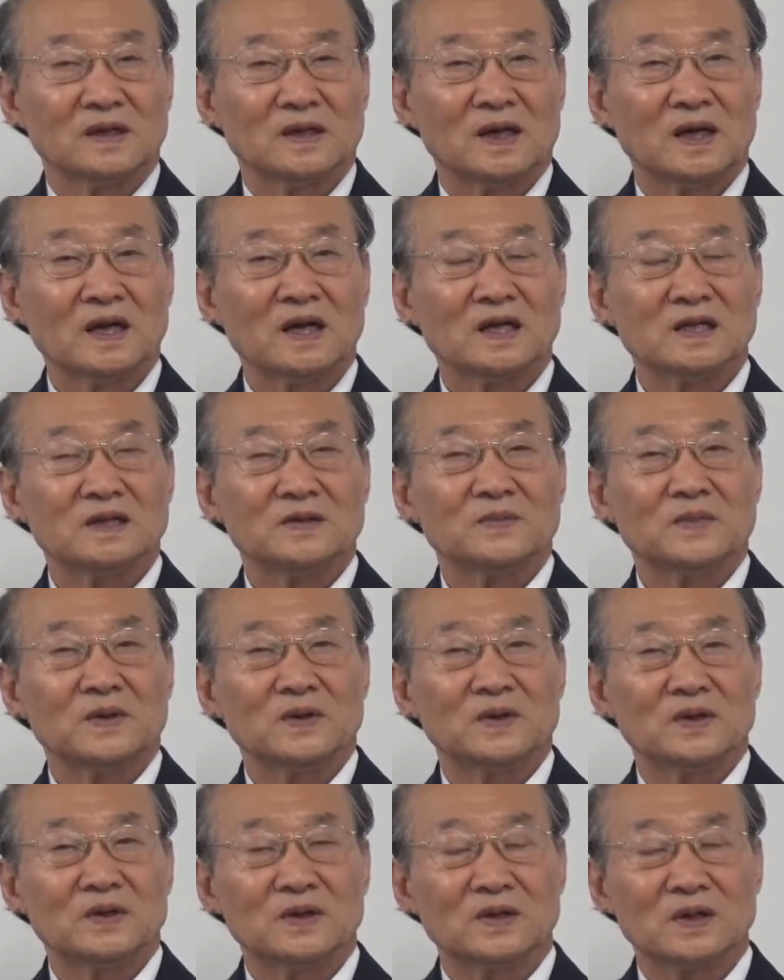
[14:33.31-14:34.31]

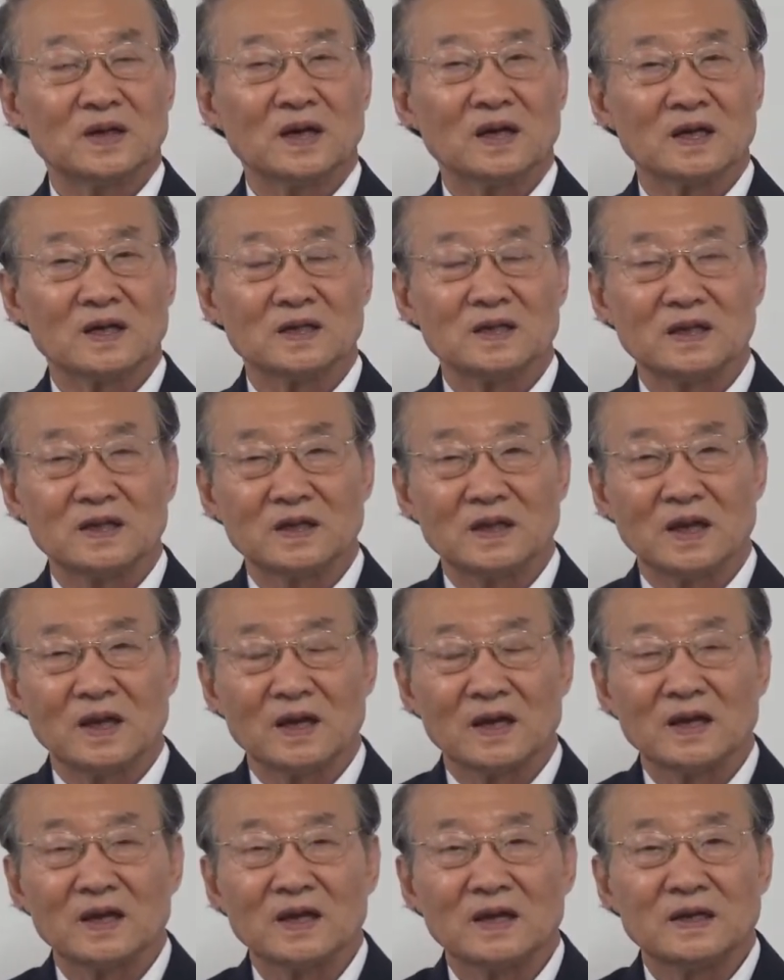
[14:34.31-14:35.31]
하나님의 일을 하는
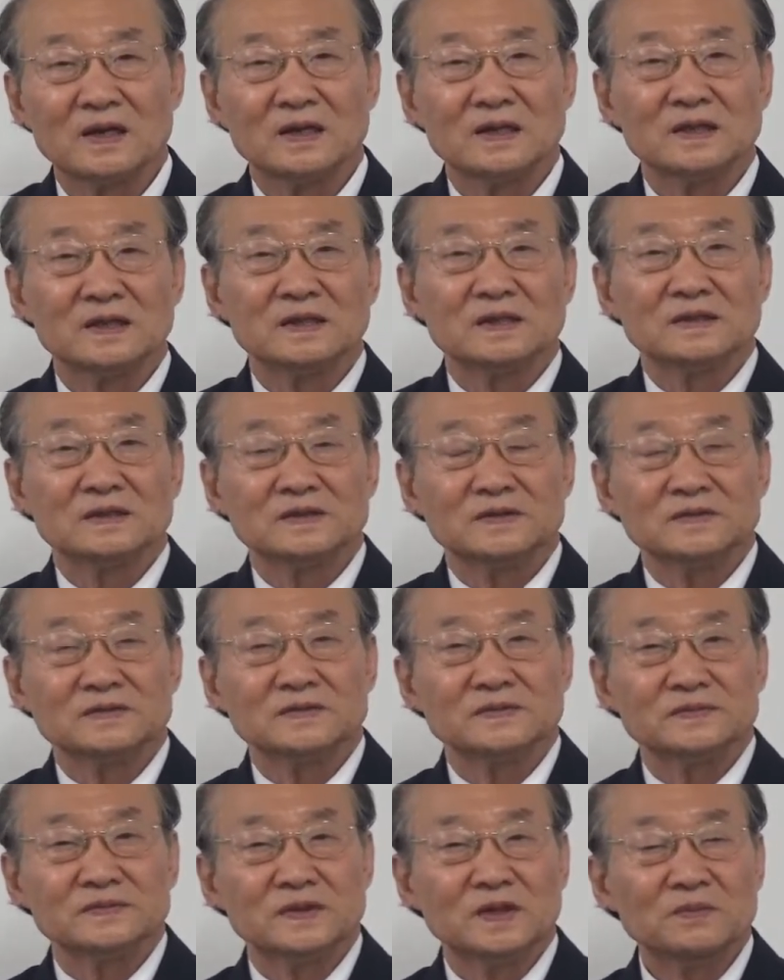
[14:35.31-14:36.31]
일에
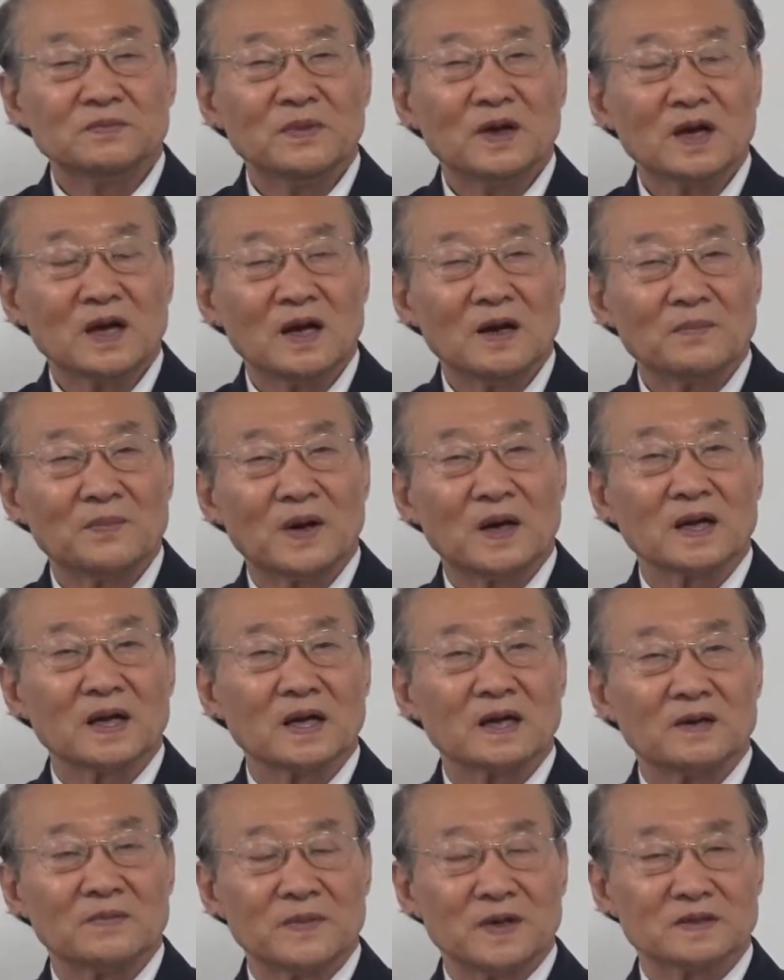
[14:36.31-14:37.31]
얼마나
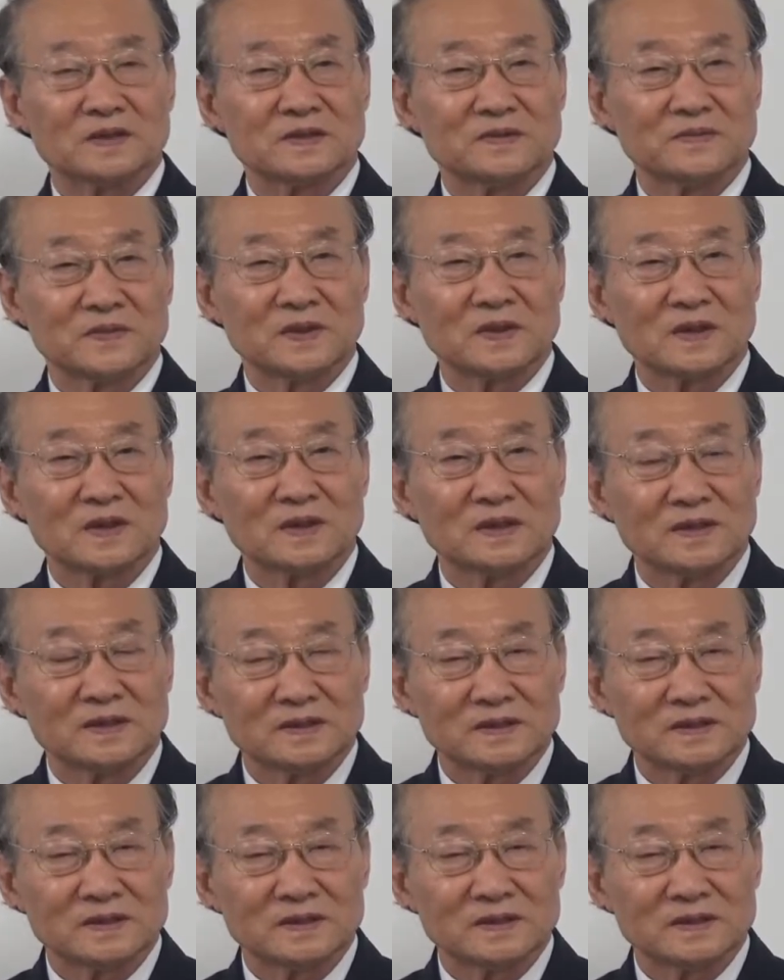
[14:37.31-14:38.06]
방해가 많습니까?